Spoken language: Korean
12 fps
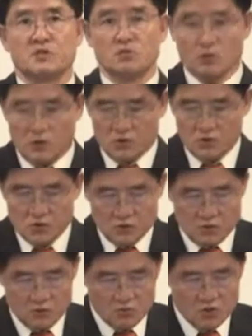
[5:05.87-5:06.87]
똑같은
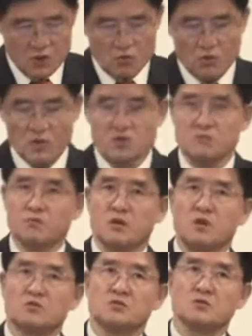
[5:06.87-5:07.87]
점은 최후의
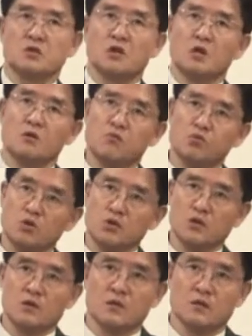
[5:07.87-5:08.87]
심판에서
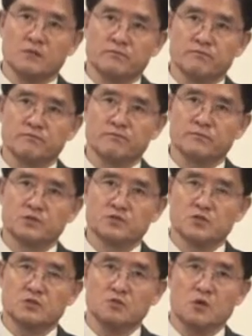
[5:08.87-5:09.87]
분리된다는
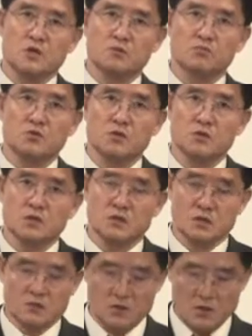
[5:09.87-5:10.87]
선과악이
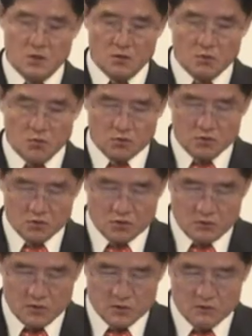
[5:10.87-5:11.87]
분리된다는
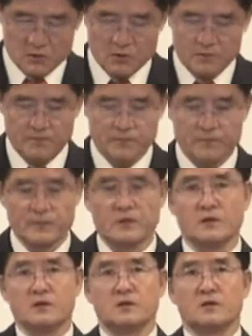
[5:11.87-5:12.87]
공통점이 있습니다.
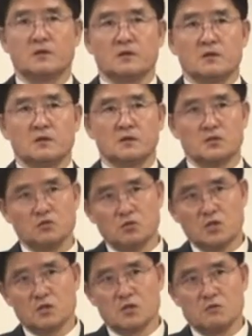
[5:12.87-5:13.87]
그래서
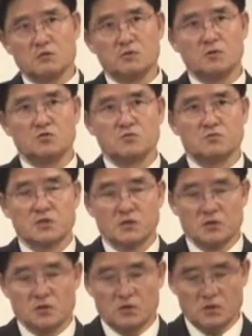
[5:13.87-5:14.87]
우리가 건물 비유를 좀
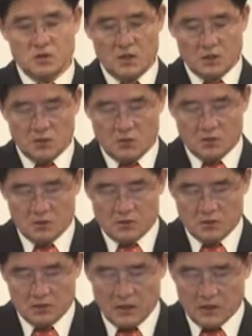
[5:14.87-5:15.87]
제대로 이해하기
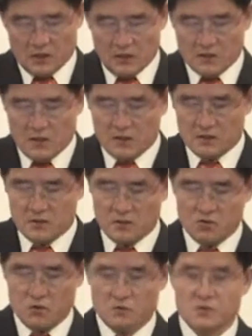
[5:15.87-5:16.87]
위해서는 각각의
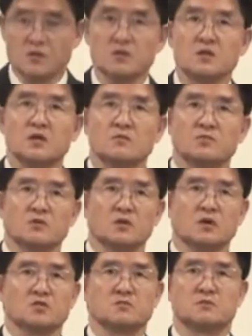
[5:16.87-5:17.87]
상징을 좀 정리할
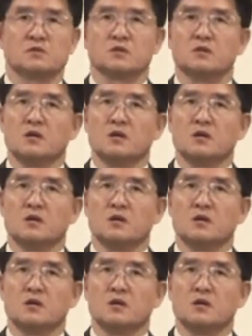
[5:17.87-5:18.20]
필요가 있습니다.